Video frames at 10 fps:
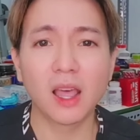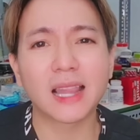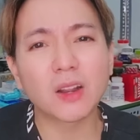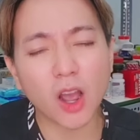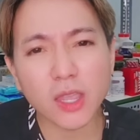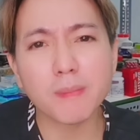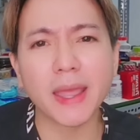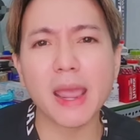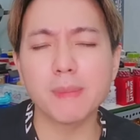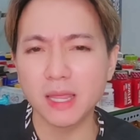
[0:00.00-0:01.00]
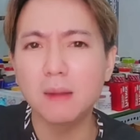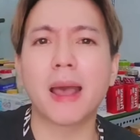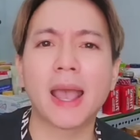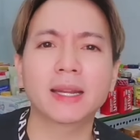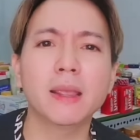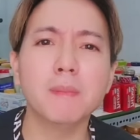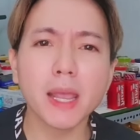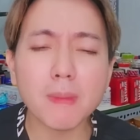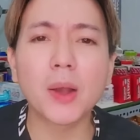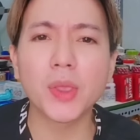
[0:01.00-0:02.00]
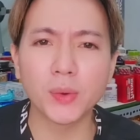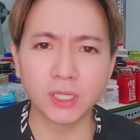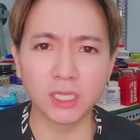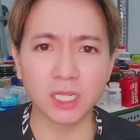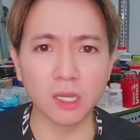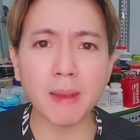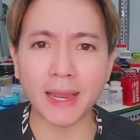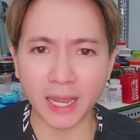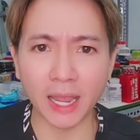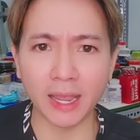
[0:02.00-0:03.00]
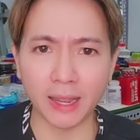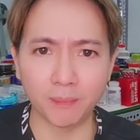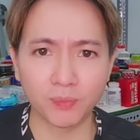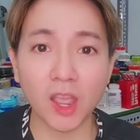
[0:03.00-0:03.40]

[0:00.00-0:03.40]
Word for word: tao nói cho mày nghe mày lên mạng đi biết bao nhiêu người chửi mày kìa